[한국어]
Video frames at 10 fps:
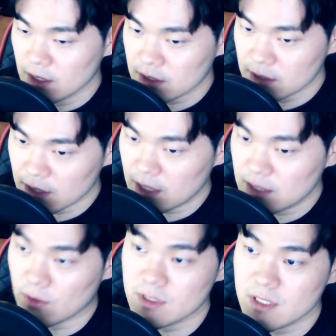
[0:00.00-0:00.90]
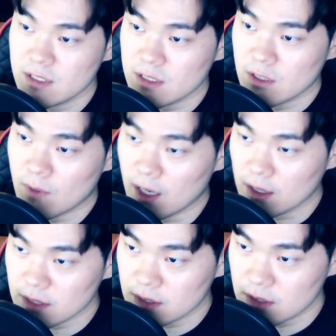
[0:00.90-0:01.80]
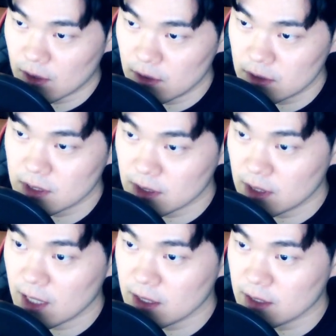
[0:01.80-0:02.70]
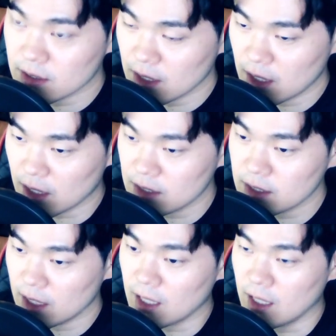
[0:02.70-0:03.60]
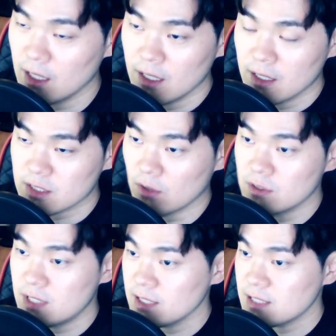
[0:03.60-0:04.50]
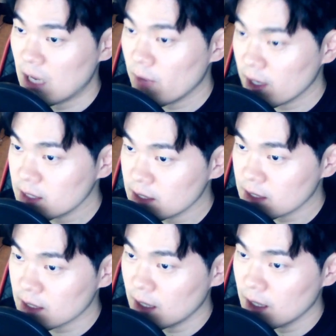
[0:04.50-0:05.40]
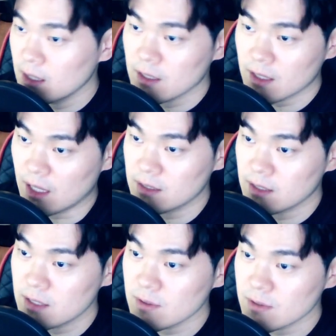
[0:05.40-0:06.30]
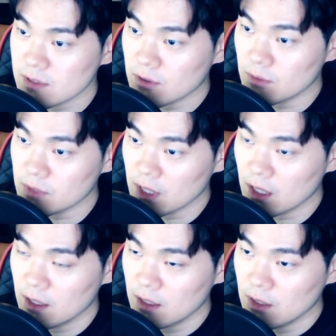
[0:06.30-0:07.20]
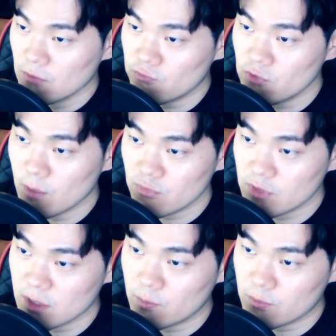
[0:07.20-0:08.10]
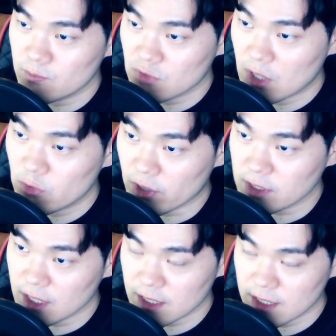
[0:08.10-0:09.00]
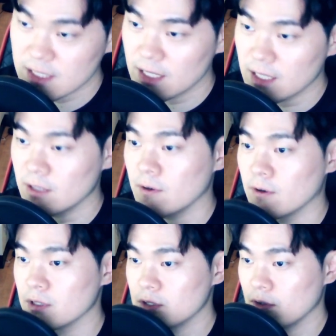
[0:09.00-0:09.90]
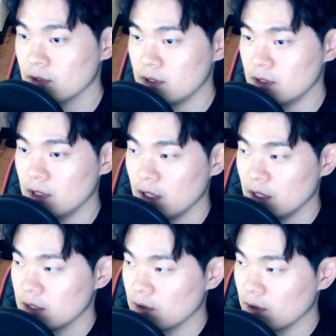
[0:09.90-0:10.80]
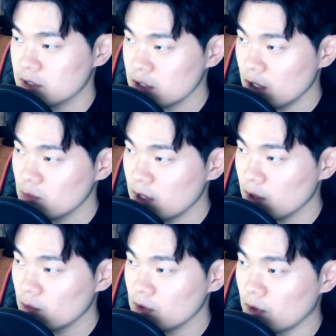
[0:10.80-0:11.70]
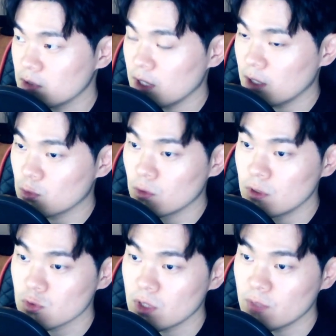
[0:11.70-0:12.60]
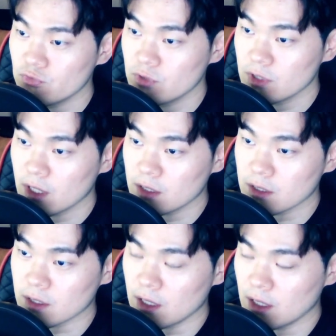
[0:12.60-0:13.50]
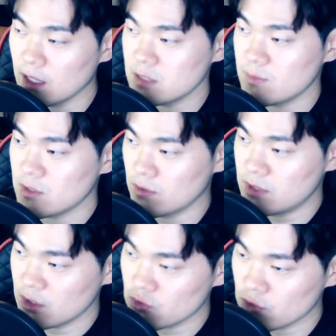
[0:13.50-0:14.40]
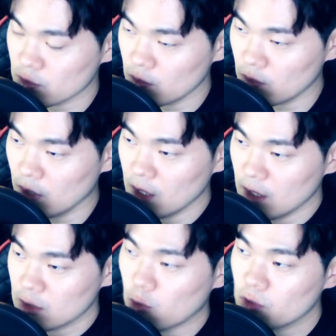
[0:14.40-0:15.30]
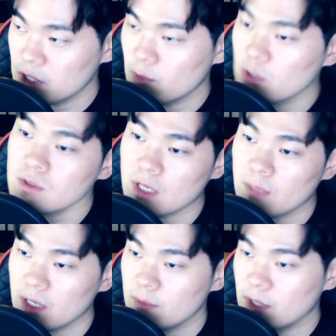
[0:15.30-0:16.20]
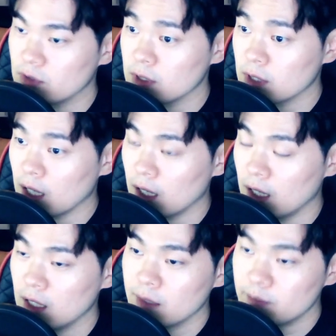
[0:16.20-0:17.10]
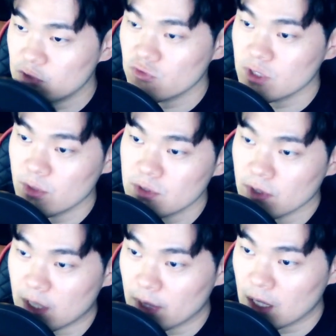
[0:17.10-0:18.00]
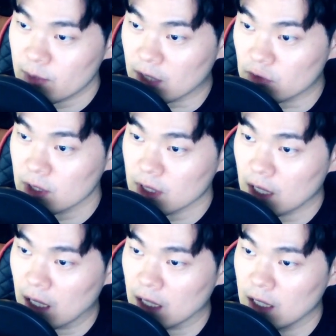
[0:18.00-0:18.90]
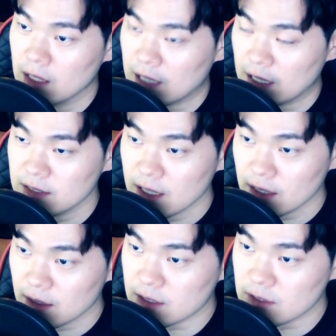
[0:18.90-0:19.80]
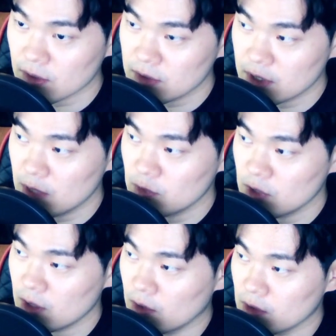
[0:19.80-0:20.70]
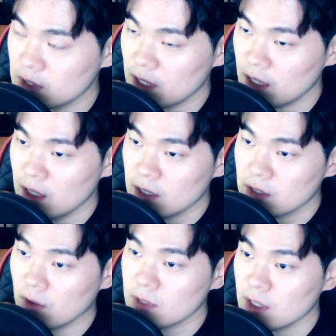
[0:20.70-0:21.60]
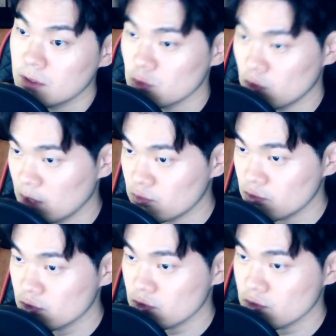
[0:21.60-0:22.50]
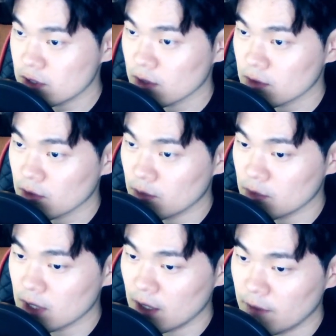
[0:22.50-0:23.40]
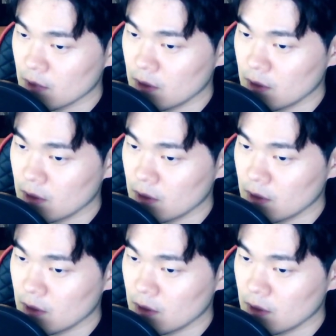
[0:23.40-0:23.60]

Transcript: 근데 이 정치인들을 과학자들이 설득을 해야 되는데 이게 전쟁 상황이니까 가능했었을 겁니다. 위험 부담이 부담이 굉장히 크잖아요. 이거를 어, 실험을 하고 여기다가 돈을 쏟아붓는다라는 게 하지만 전쟁 중이고 독일이 먼저 개발하면 안 된다. 미국이 먼저 개발하면 안 된다라는 생각이 있었기 때문에 거기에 역량을 쏟아부을 수 있었던 겁니다.